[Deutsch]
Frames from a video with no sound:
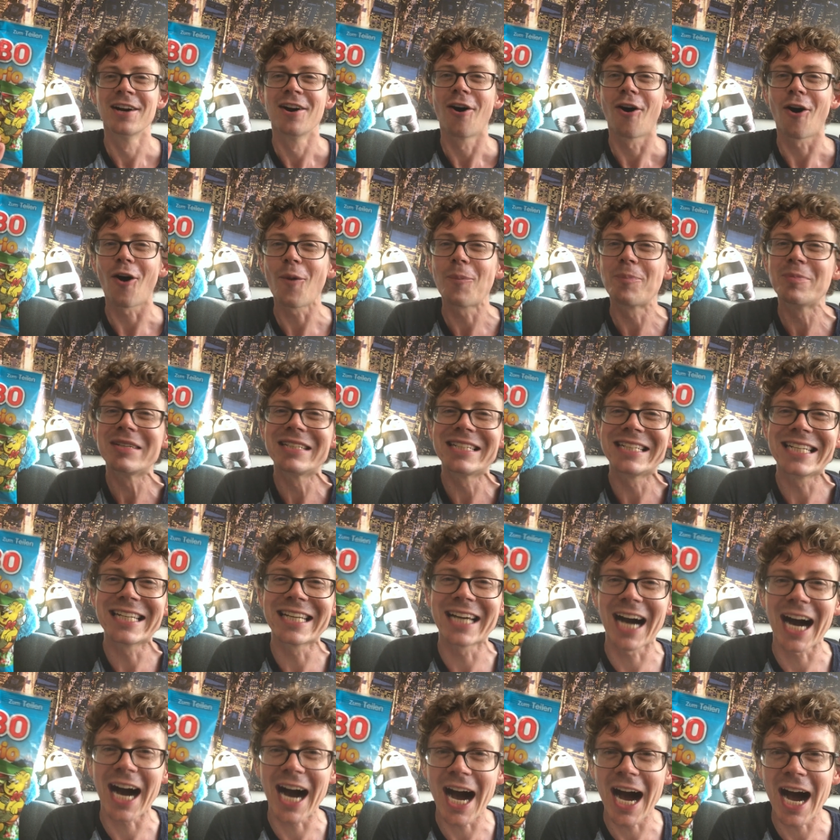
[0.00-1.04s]
ob mich die
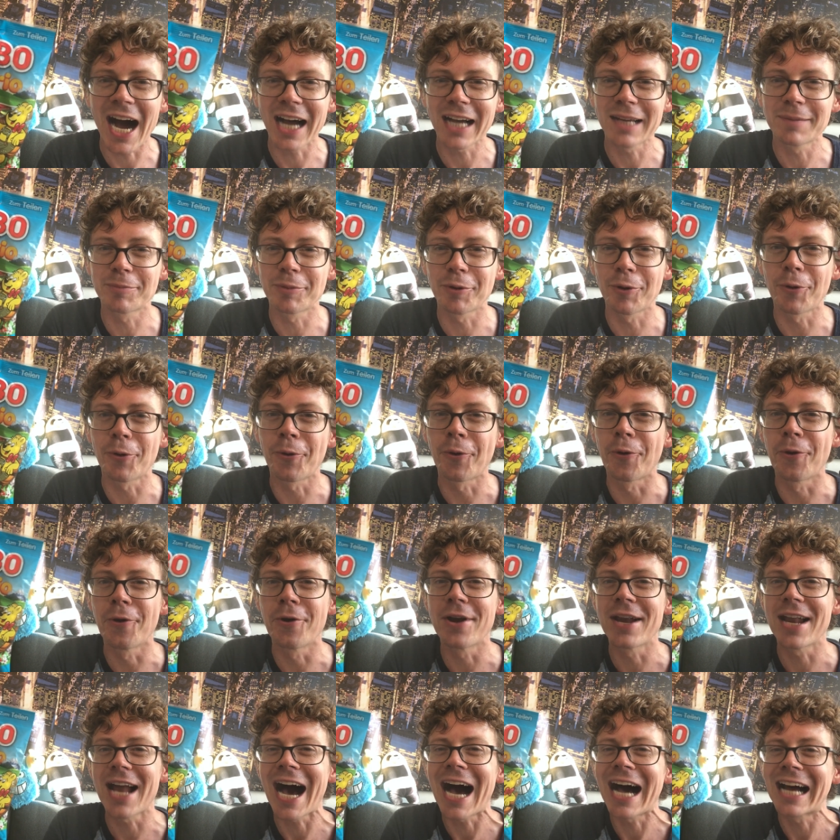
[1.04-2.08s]
Haribo
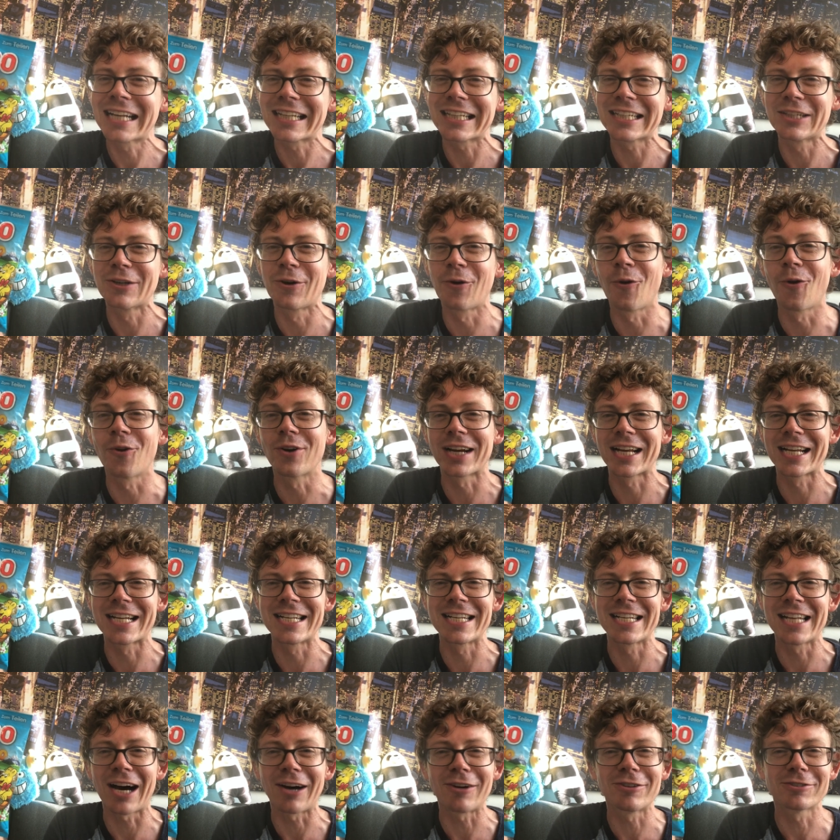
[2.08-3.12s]
Holadrio
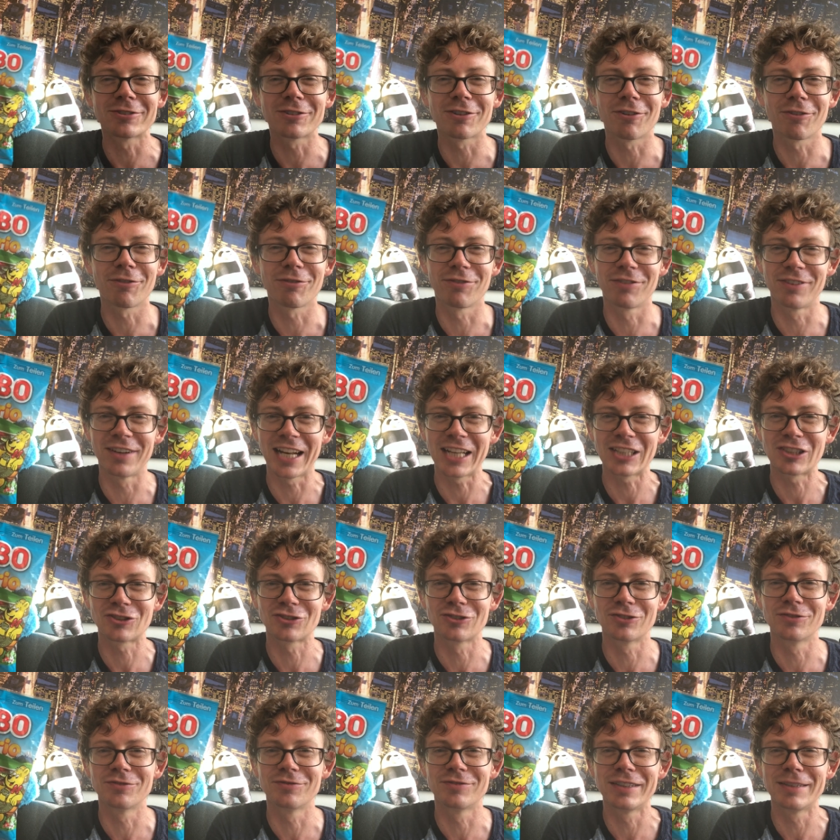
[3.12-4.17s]
genauso
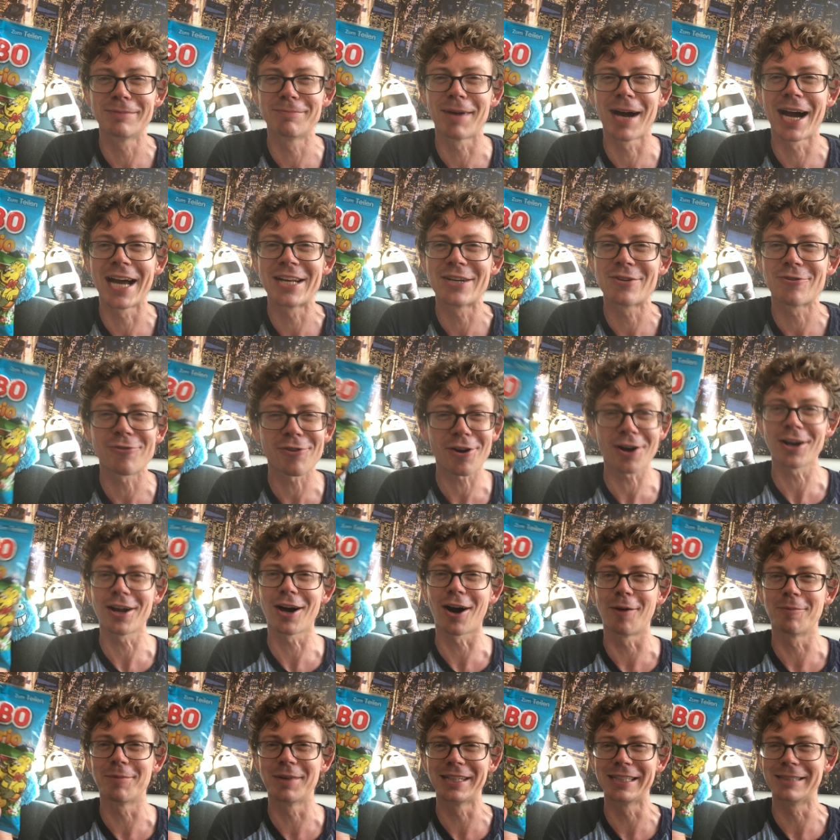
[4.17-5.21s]
flashen wie mein
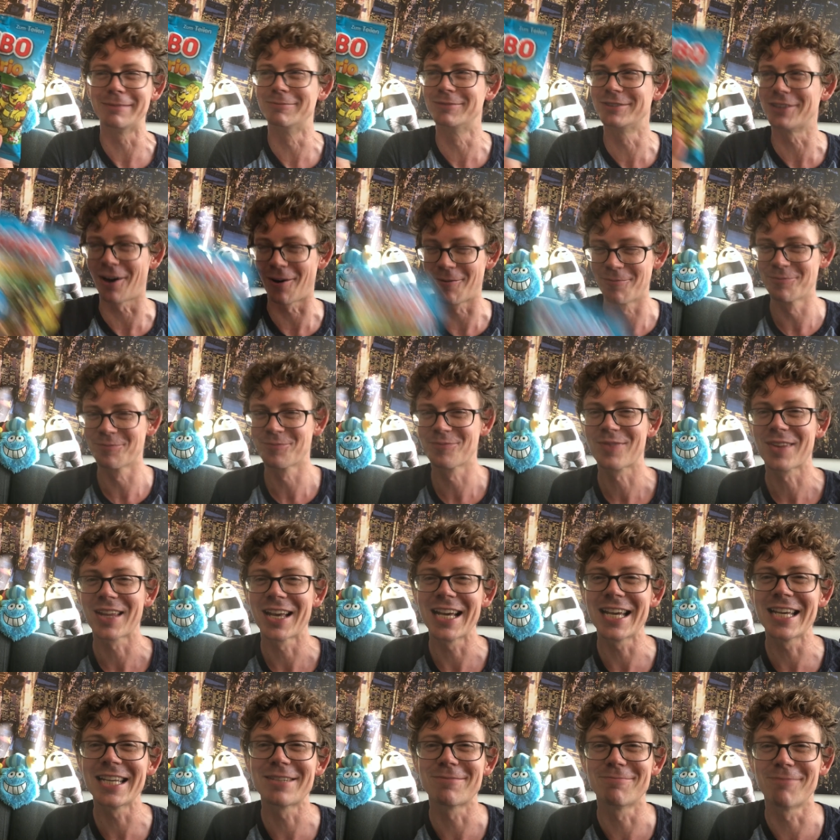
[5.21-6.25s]
Urlaub, ihr Lieben. So,
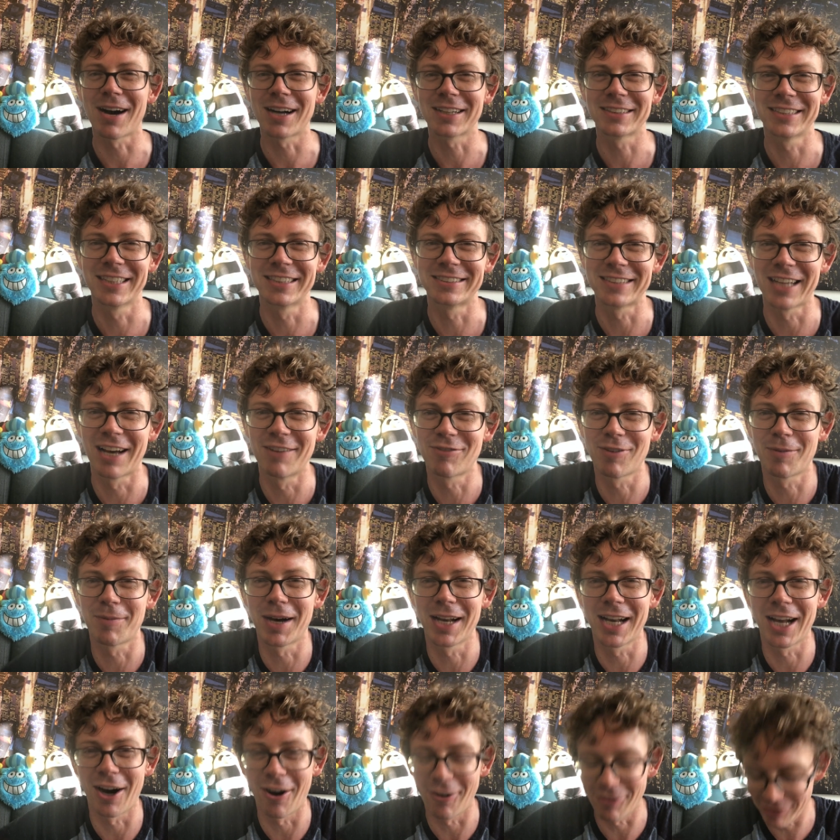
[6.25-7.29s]
ich mache die jetzt einfach
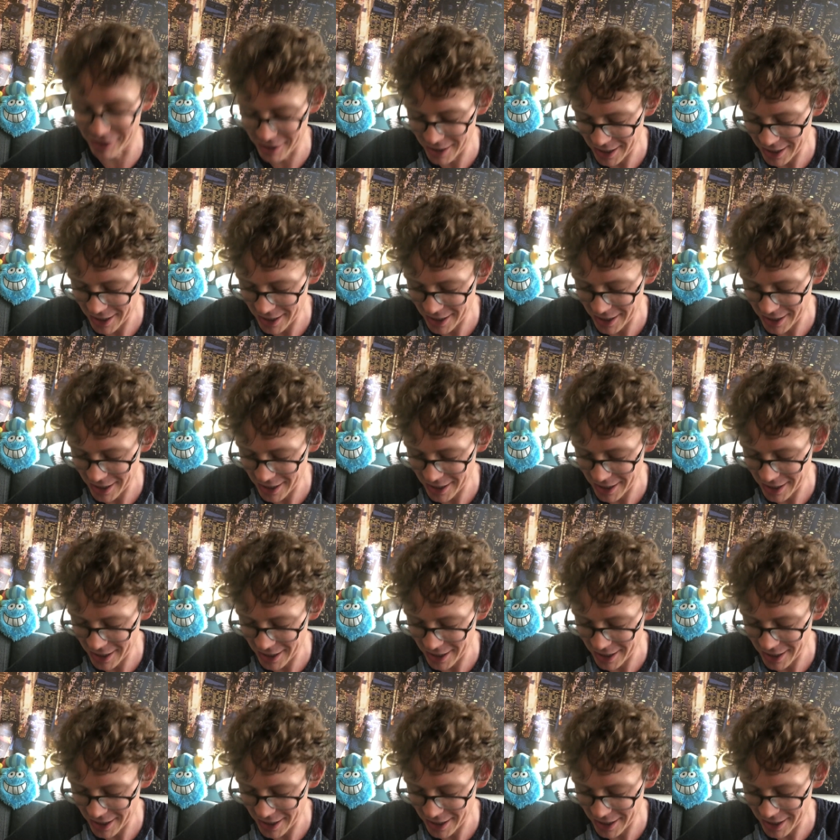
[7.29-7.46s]
mal auf.